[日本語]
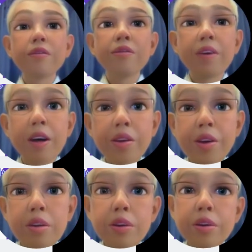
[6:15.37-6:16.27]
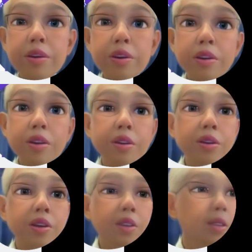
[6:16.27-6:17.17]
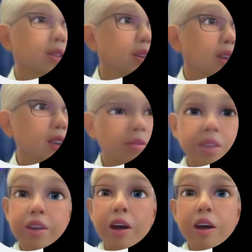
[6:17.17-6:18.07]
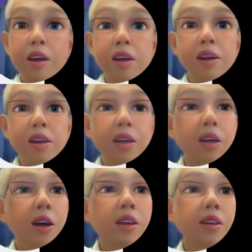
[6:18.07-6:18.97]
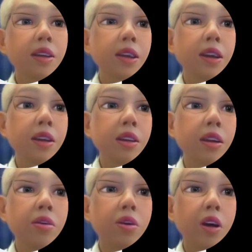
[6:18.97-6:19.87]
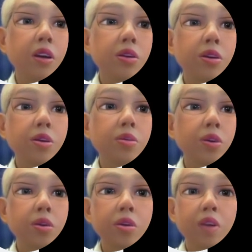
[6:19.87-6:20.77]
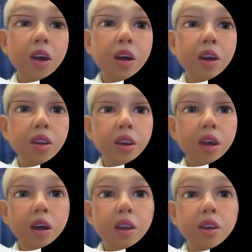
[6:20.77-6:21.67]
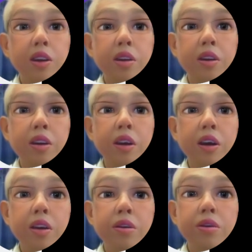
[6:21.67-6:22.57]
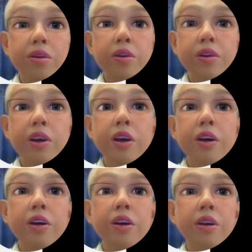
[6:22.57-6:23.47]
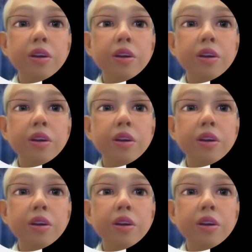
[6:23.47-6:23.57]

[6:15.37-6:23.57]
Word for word: 目が出るというふうになりました。はい。で、これ if 文の中に入っているので、